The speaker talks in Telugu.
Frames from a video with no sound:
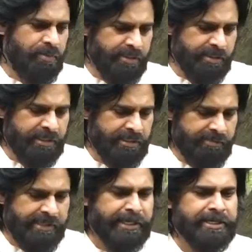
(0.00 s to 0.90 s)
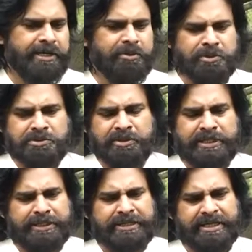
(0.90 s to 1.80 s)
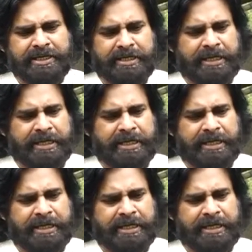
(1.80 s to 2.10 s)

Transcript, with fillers: పొలిటికల్ వెండట్టా కోసం లేదంటే